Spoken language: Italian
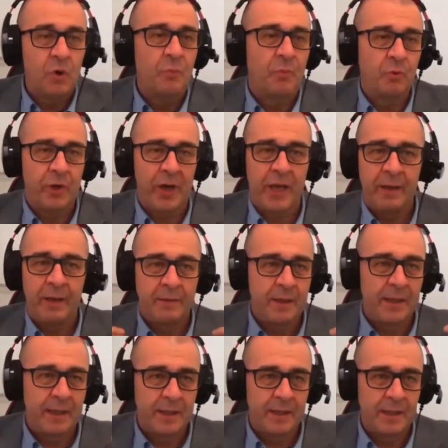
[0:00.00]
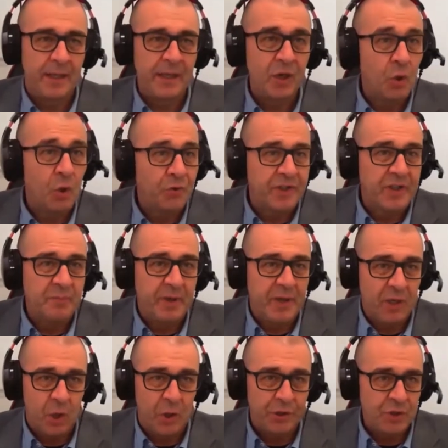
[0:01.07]
oppure eh, gli incontri
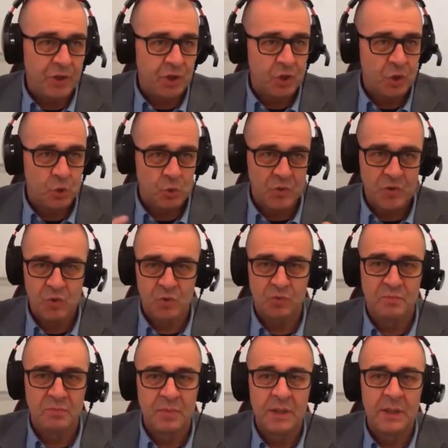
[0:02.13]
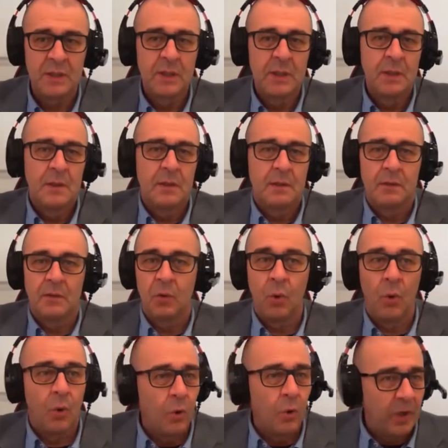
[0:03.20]
periodici su Zoom eh,
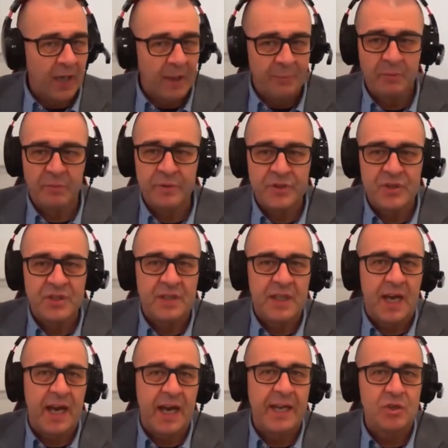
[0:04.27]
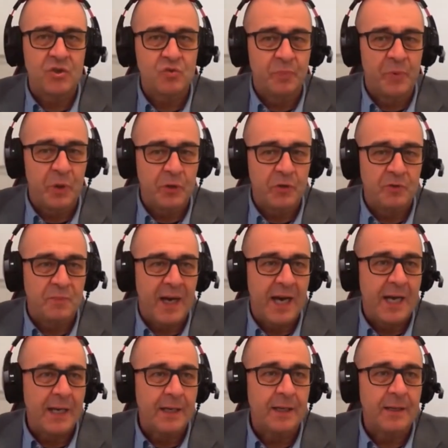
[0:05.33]
o la pubblicità, il supporto
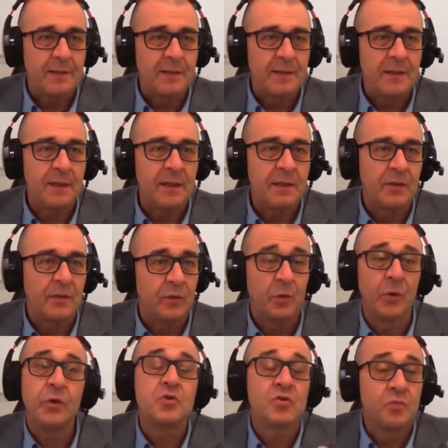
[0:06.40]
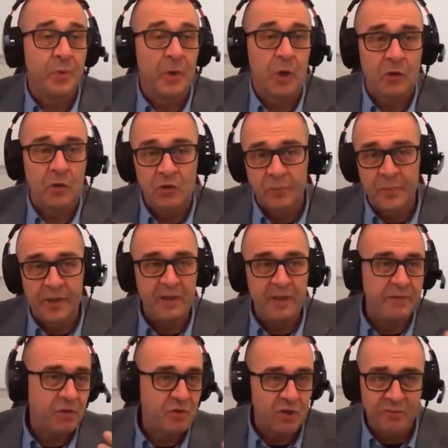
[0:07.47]
marketing o il supporto per il
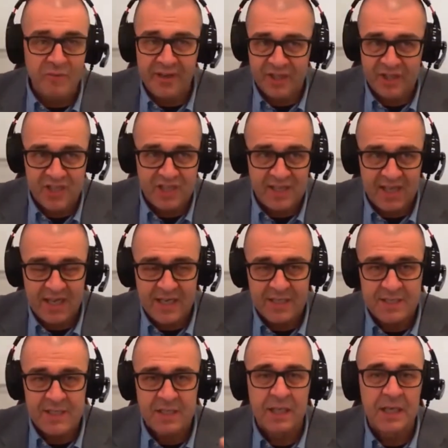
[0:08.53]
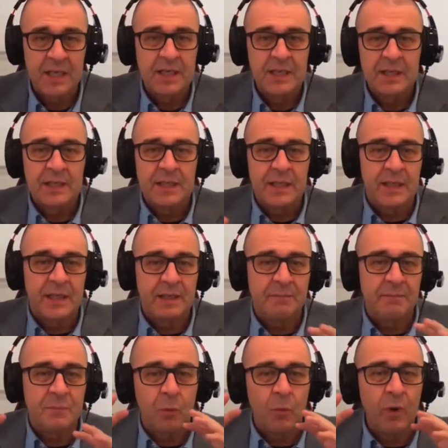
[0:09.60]
visual merchandising.
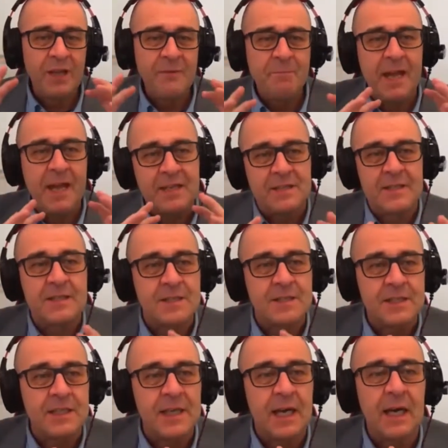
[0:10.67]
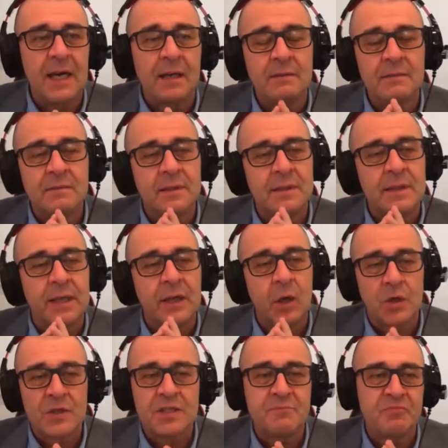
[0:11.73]
Eh, quali pensi sia le
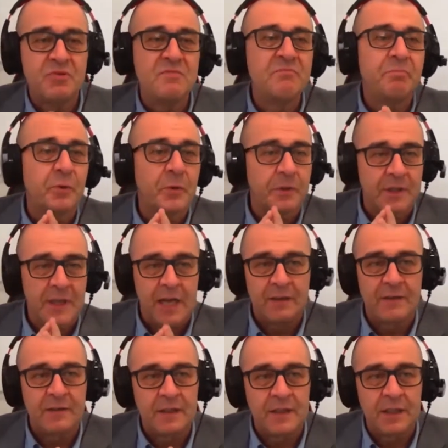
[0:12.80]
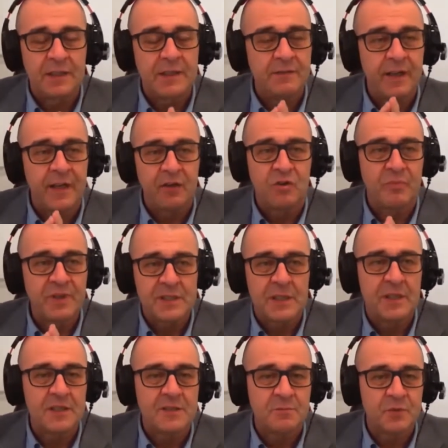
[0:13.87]
cose più importanti che ti vengono messe
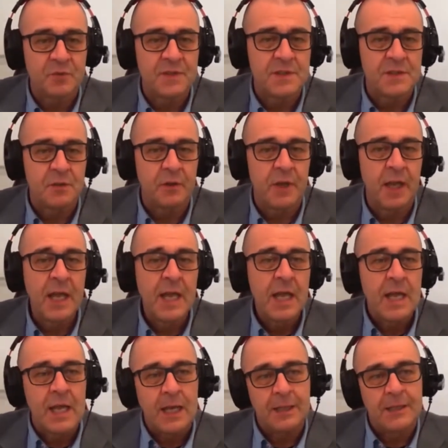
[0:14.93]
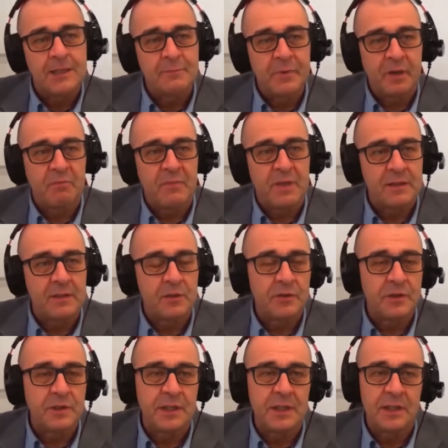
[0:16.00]
a disposizione e che ti permettono
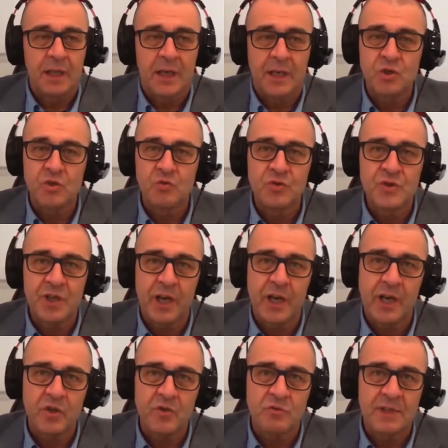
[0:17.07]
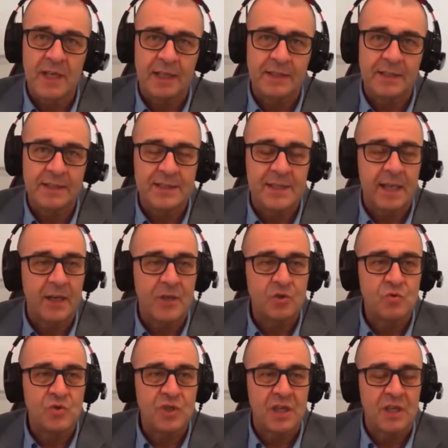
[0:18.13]
di raggiungere i risultati che stai
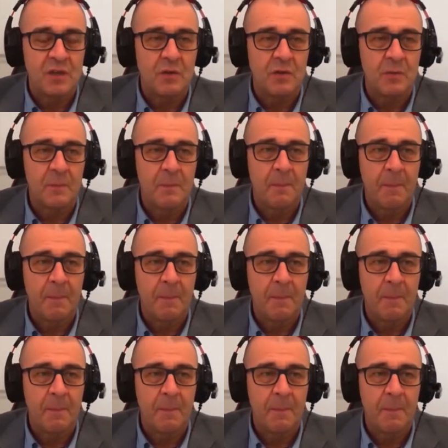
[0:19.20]
raggiungendo?